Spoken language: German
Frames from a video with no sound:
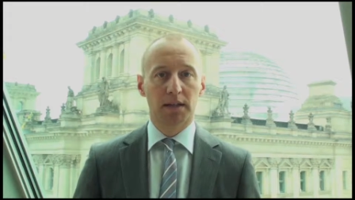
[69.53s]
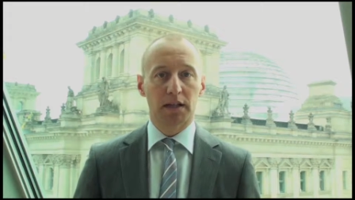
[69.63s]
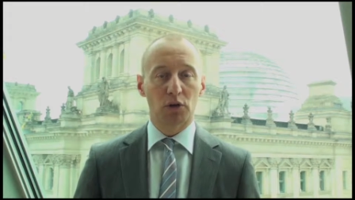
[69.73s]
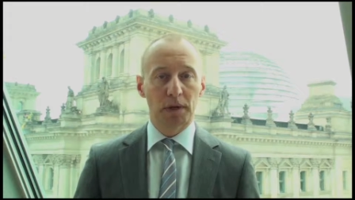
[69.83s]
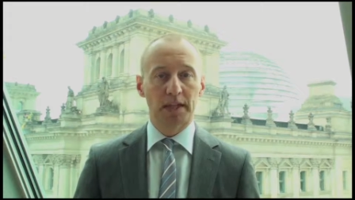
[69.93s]

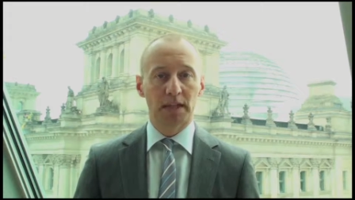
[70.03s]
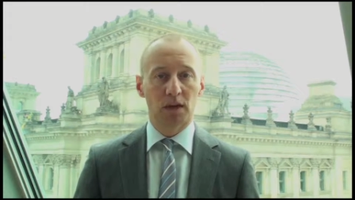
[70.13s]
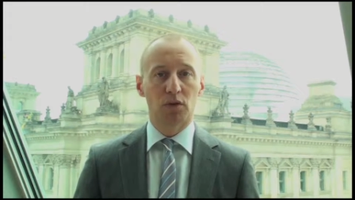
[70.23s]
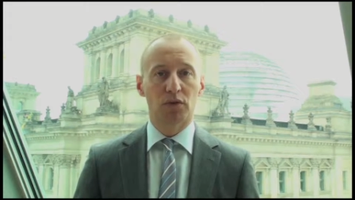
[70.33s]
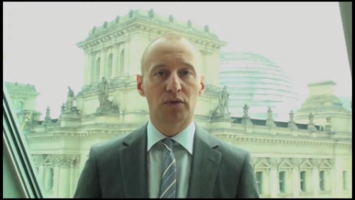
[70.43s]
Darüber
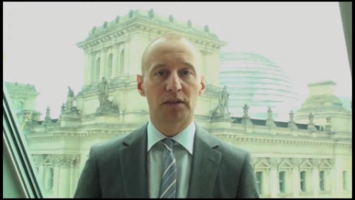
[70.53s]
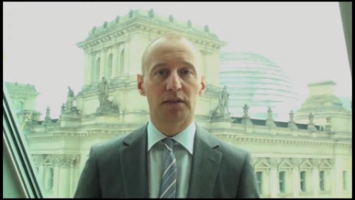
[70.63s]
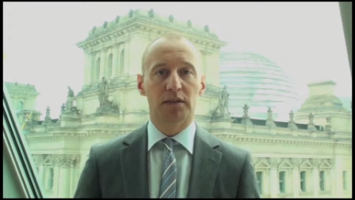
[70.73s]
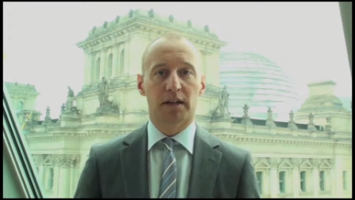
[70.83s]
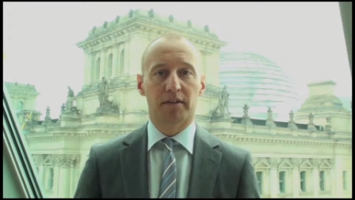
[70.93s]
hinaus, und
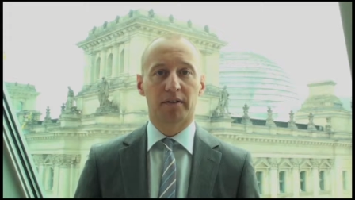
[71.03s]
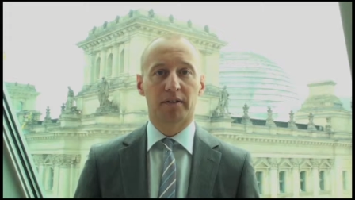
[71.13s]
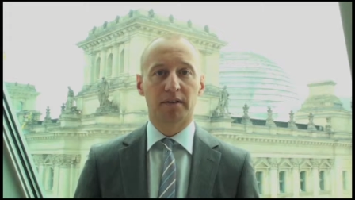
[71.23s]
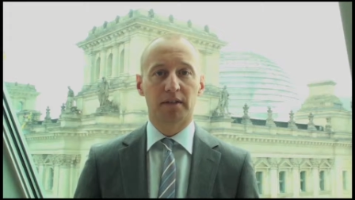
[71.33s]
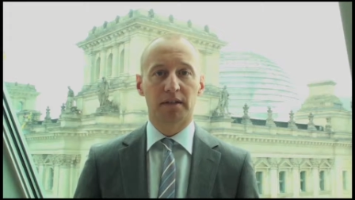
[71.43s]
das
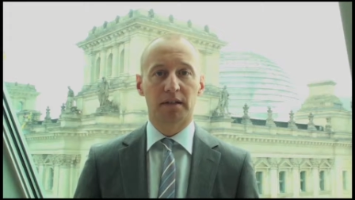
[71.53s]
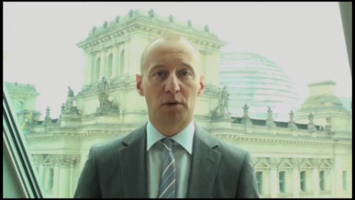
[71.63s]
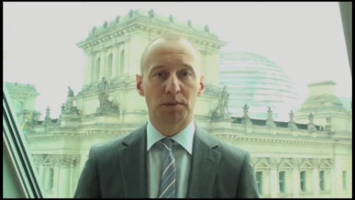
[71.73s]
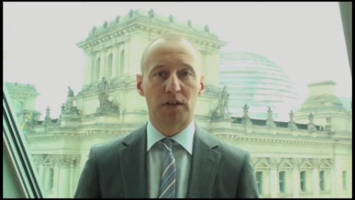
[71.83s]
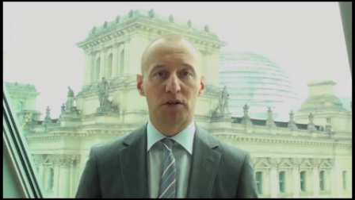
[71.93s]
ist, äh,
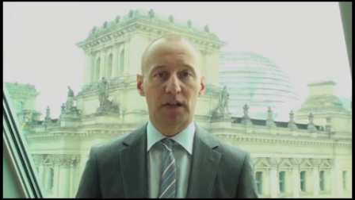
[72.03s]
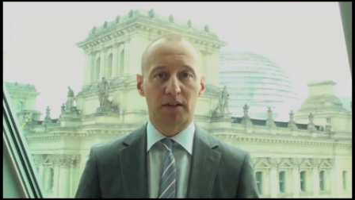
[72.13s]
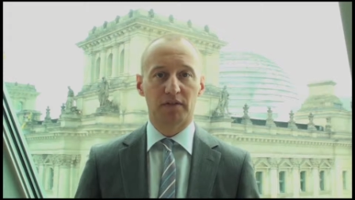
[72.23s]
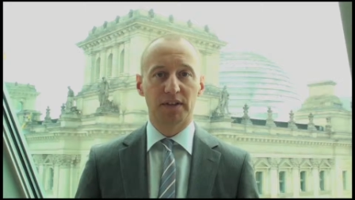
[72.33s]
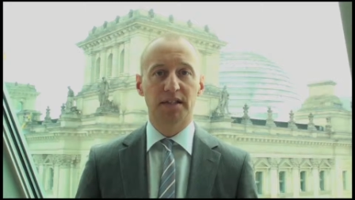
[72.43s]
glaube ich, auch
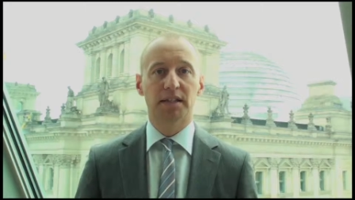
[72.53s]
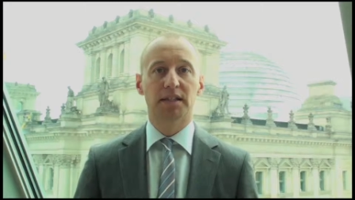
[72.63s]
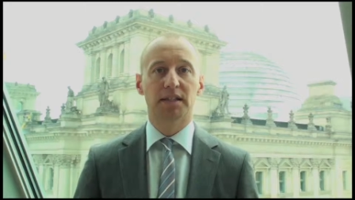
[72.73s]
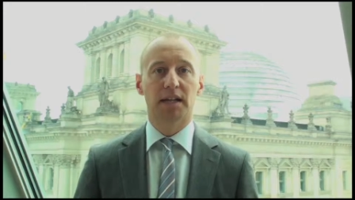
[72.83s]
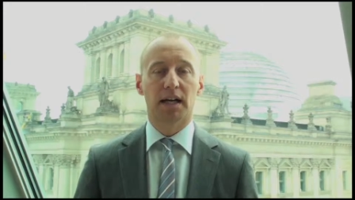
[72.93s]
ganz
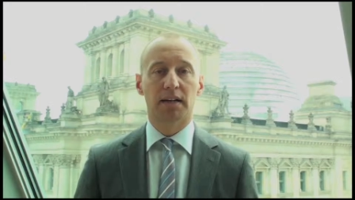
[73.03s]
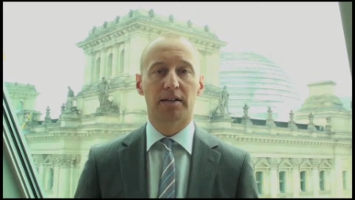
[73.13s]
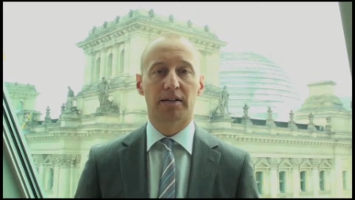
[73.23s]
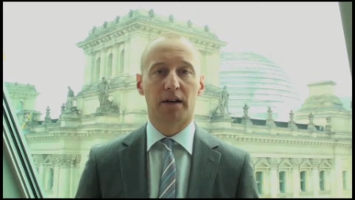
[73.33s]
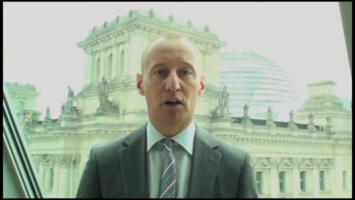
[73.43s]
wichtig
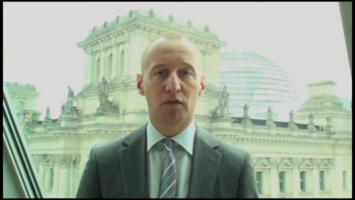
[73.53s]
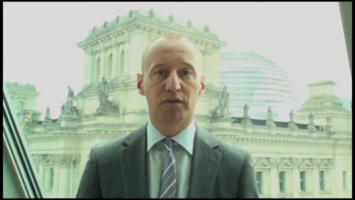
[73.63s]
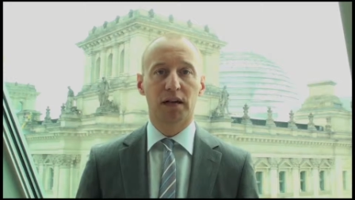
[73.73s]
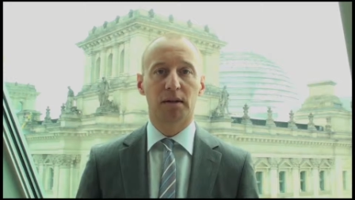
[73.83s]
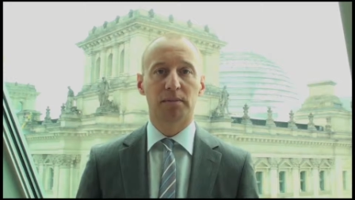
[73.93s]
als
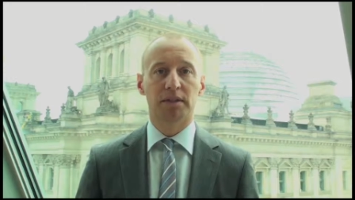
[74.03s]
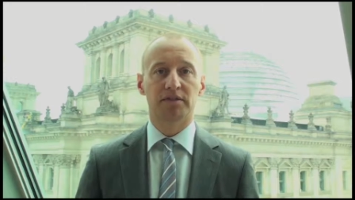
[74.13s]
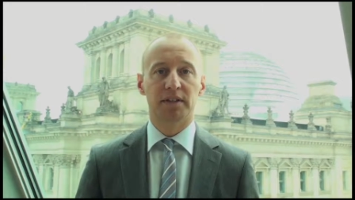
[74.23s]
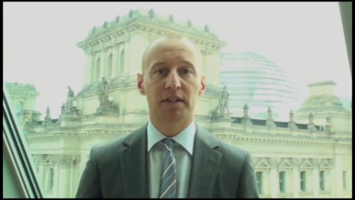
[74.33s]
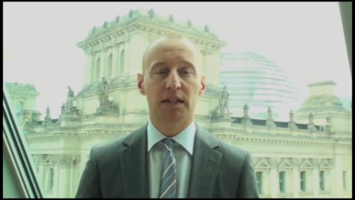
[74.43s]
Aufgabe,
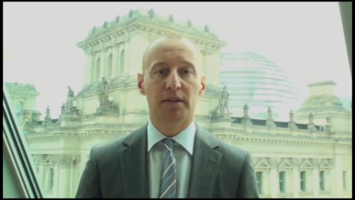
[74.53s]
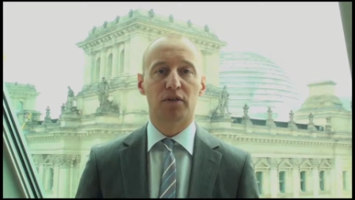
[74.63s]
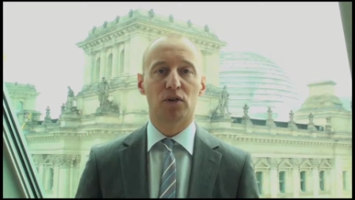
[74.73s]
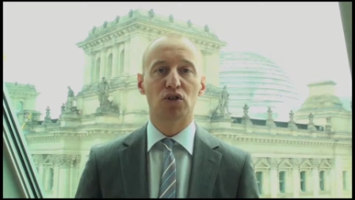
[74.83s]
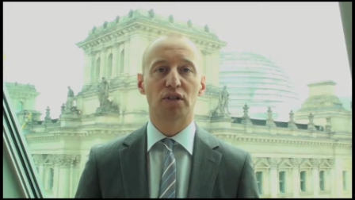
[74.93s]
die wir
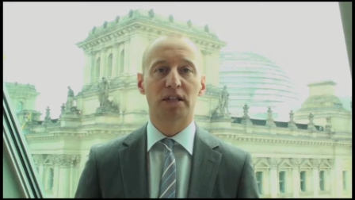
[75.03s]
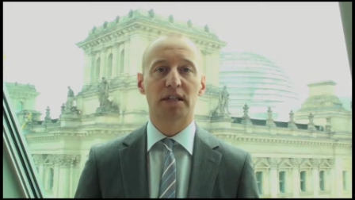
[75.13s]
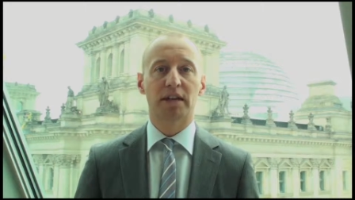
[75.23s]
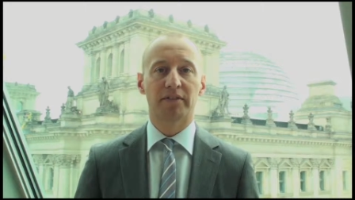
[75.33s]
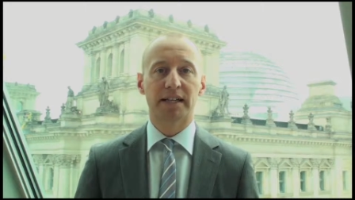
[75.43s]
als Deutschland
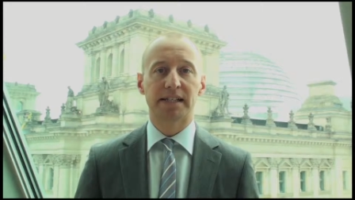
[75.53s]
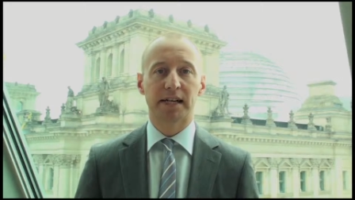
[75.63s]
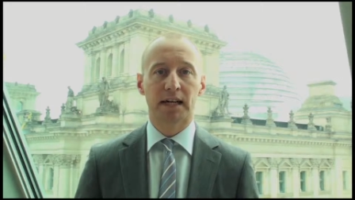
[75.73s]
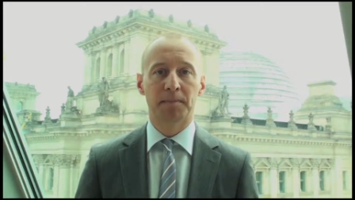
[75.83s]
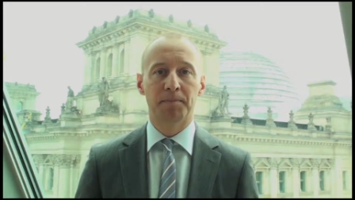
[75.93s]
in der
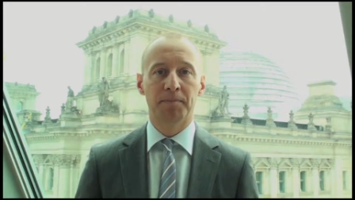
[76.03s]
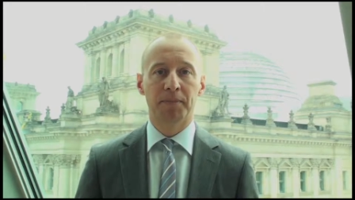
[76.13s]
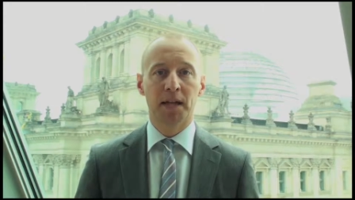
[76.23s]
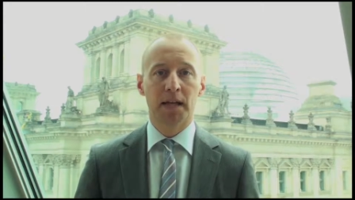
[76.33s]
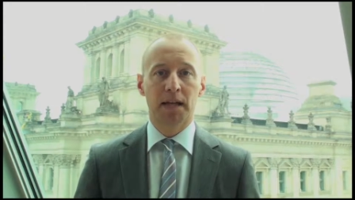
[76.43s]
Welt haben,